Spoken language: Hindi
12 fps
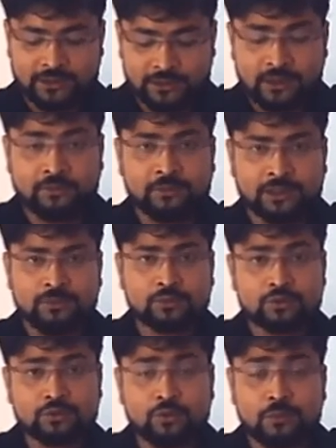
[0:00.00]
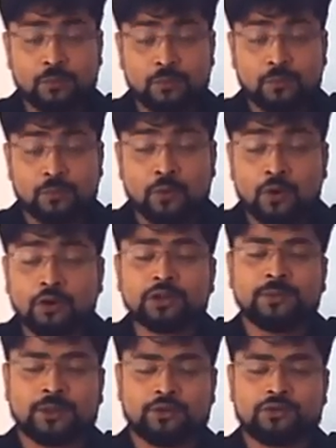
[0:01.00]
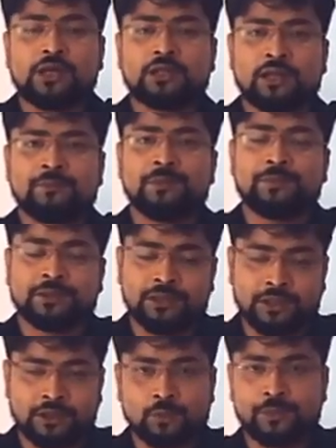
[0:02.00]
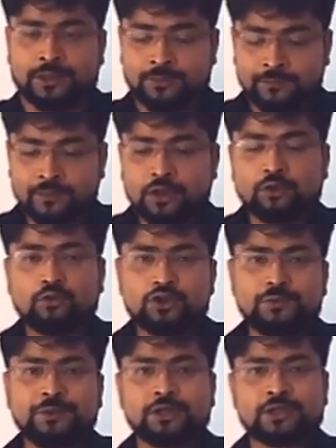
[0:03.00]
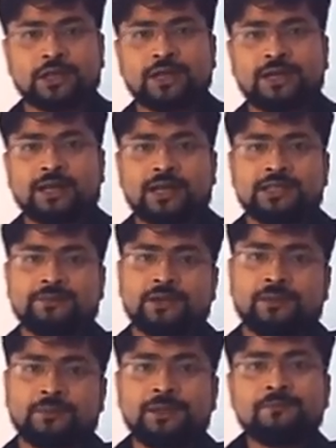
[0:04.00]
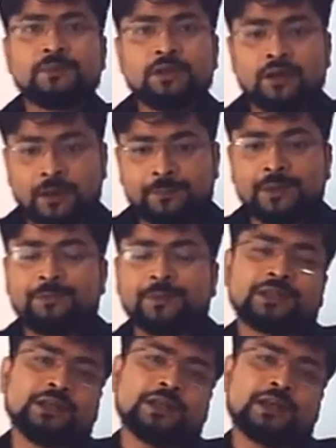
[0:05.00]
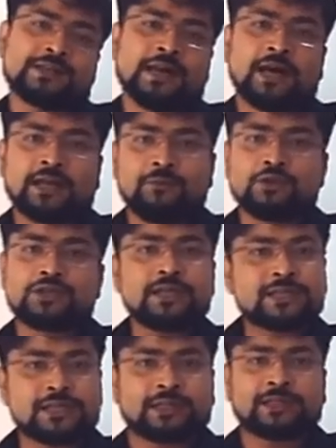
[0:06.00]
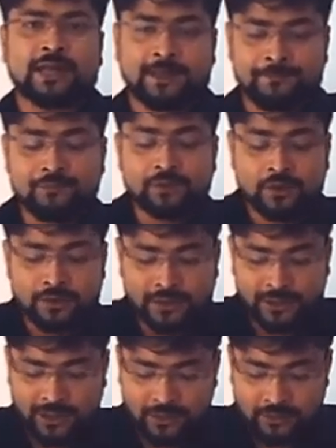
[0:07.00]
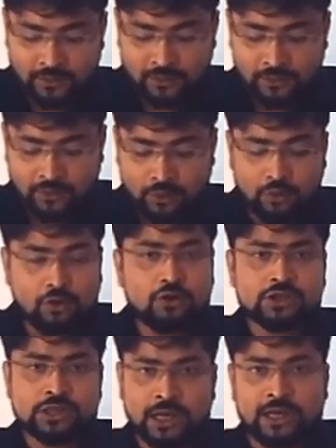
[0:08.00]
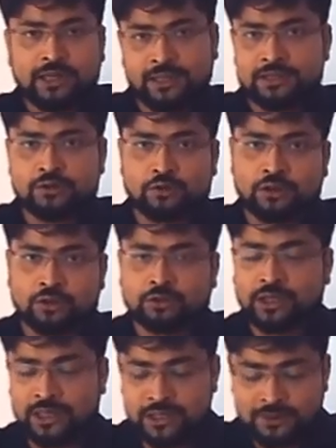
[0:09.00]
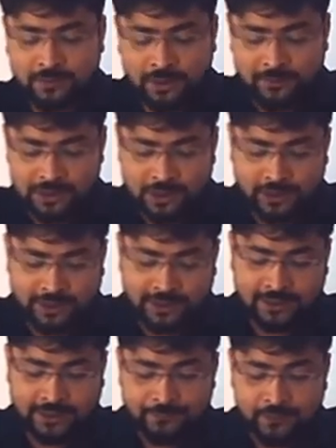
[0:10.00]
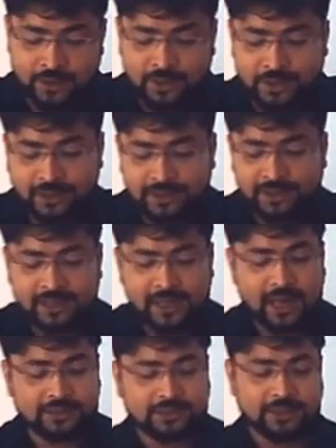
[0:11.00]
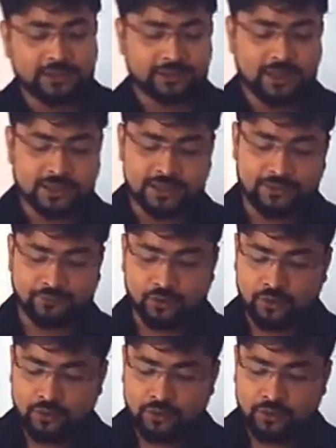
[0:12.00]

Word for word: था मतलब उसको बहुत भरोसा था अपनी पत्नी के ऊपर कि कुछ भी संकट आए जीवन में अपनी पत्नी के सहारे वो चल सकता है ठीक है लोगों को सहारे की जरूरत होता है जीवन में चलने के लिए कितनी आंतरिकता से वो